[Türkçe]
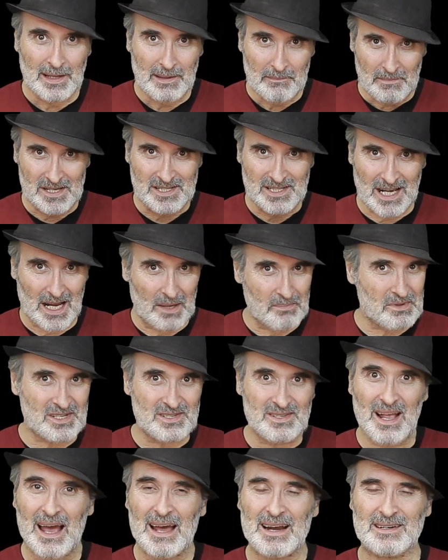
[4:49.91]
Mesela
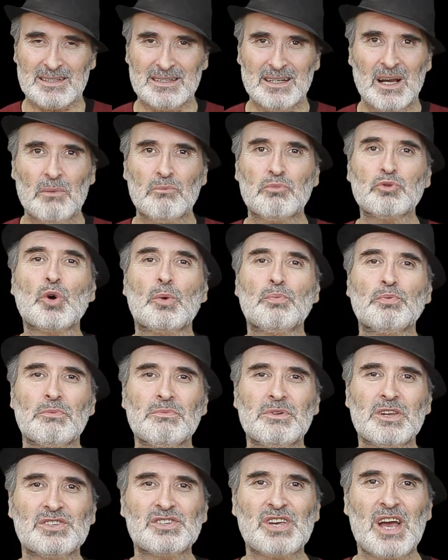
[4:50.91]
bizler bu toplumun
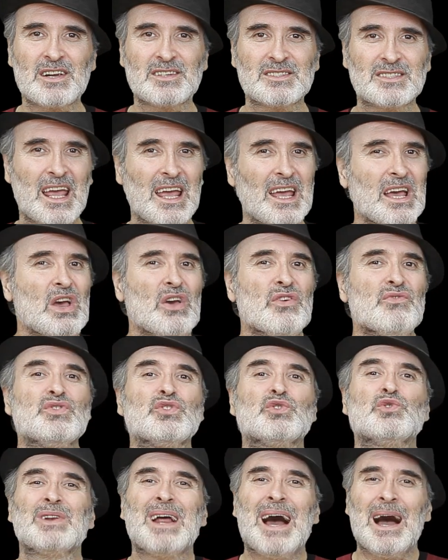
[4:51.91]
içerisinde
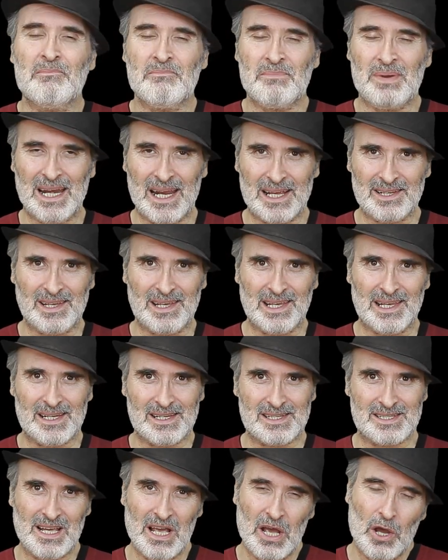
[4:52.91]
figüran bile
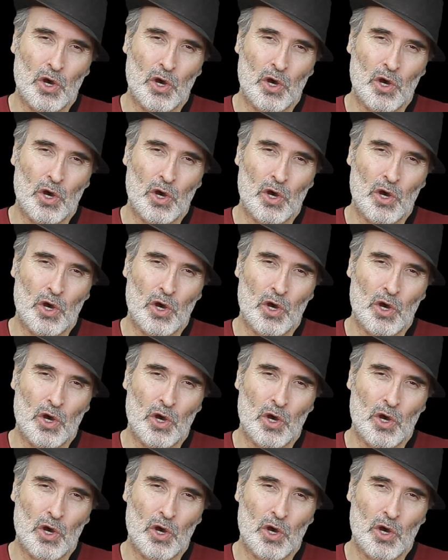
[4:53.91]
değiliz.